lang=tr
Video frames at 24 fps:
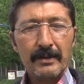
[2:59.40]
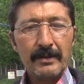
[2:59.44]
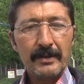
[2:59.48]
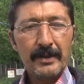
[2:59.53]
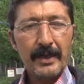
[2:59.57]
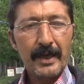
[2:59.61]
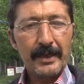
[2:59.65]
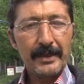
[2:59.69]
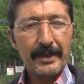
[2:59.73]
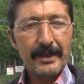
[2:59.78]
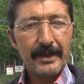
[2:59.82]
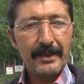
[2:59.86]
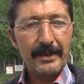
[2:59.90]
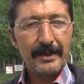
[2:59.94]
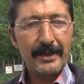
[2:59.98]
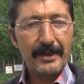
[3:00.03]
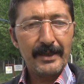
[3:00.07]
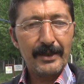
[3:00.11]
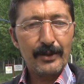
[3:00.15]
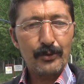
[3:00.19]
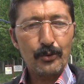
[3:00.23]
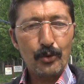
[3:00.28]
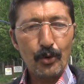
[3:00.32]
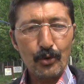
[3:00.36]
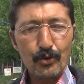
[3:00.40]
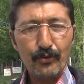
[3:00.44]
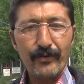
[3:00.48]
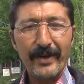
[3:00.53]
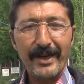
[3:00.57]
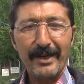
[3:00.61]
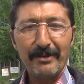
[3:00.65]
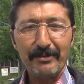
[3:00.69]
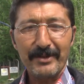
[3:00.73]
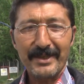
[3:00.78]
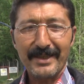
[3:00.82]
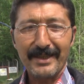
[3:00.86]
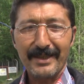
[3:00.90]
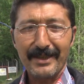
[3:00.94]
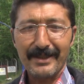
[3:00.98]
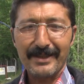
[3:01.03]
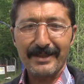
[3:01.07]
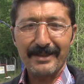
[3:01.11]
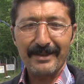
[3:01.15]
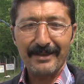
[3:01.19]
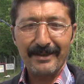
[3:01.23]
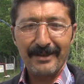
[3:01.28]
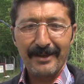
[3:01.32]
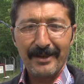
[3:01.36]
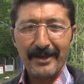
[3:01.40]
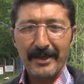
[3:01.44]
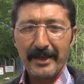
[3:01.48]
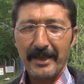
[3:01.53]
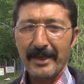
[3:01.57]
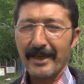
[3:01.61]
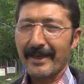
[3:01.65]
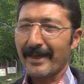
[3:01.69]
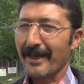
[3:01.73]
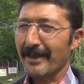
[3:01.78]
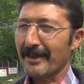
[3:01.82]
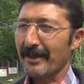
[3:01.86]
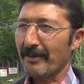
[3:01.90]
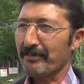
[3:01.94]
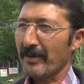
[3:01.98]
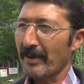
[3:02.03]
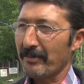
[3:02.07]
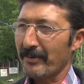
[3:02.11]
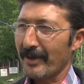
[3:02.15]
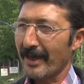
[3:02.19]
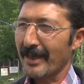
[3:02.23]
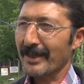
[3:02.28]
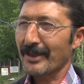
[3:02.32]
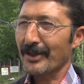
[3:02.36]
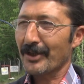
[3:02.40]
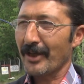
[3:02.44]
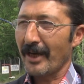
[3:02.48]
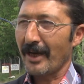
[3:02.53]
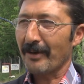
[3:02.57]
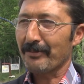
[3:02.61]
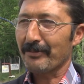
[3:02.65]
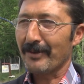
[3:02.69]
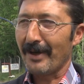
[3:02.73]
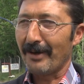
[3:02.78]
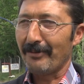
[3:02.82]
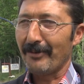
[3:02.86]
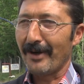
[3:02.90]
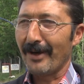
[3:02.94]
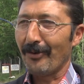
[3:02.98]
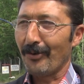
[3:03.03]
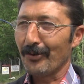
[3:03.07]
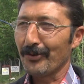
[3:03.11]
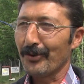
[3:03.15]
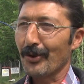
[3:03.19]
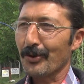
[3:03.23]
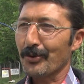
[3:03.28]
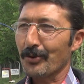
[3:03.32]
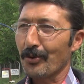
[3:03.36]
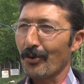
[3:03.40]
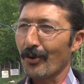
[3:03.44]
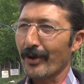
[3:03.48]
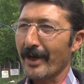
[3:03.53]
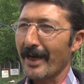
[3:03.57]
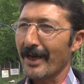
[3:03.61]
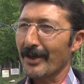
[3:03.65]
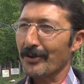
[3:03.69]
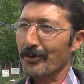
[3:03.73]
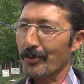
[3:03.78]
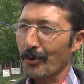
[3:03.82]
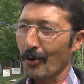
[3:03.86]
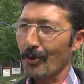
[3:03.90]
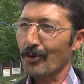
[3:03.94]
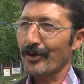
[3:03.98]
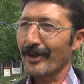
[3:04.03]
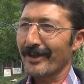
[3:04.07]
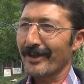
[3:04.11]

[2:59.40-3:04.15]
Yani e, söz verir misiniz? İlk etapta biraz şey yaptı ama ondan sonra söz